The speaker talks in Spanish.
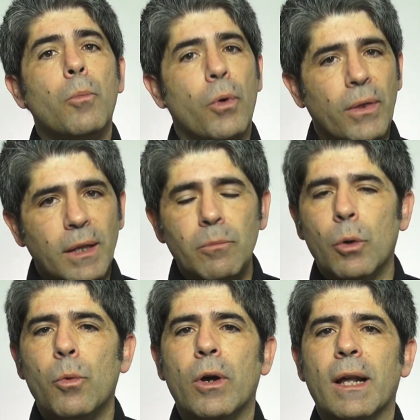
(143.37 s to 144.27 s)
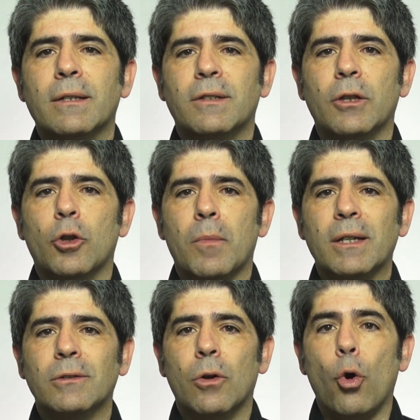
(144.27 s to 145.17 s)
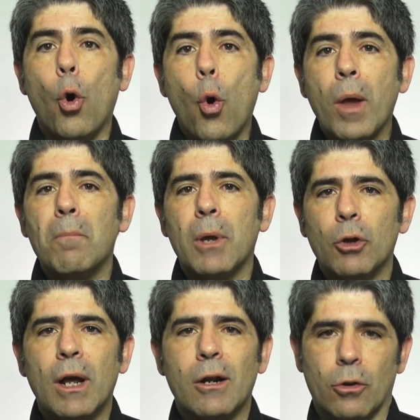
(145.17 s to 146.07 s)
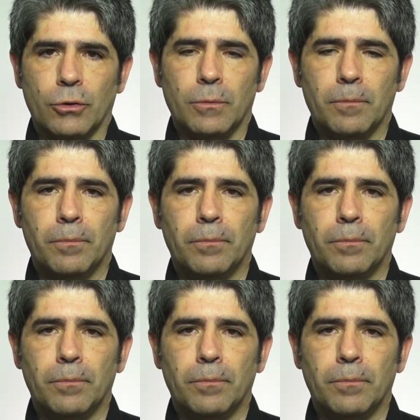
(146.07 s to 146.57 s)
pueden provocar síntomas o empeorarlos.